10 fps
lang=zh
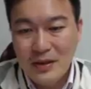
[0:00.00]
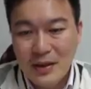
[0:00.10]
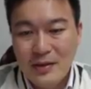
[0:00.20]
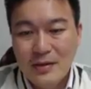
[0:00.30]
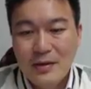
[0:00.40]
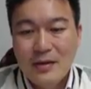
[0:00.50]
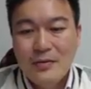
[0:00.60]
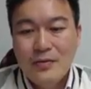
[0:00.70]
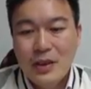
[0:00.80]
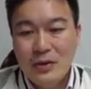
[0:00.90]
变成
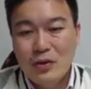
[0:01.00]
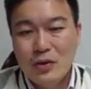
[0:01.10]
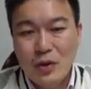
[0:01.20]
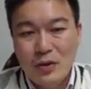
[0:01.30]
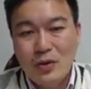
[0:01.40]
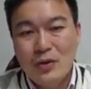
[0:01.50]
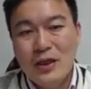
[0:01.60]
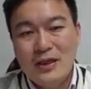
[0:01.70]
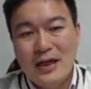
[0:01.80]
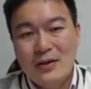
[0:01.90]
你最多
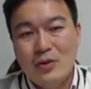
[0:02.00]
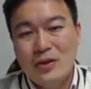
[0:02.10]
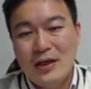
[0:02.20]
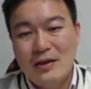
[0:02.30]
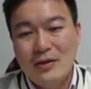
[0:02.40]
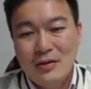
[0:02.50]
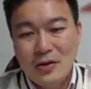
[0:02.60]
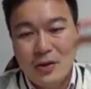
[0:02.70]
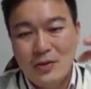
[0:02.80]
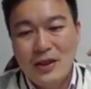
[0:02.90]
可以加多少的
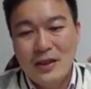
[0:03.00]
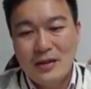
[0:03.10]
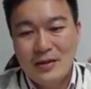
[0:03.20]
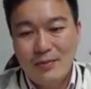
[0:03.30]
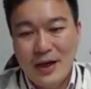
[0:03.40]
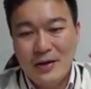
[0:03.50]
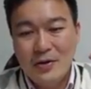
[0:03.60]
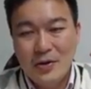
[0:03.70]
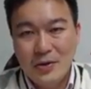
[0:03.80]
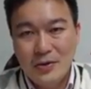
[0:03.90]
轴力呢？是
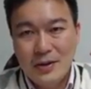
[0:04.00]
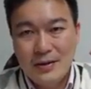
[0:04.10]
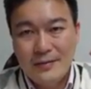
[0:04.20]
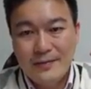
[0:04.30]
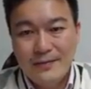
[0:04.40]
buckle 控制。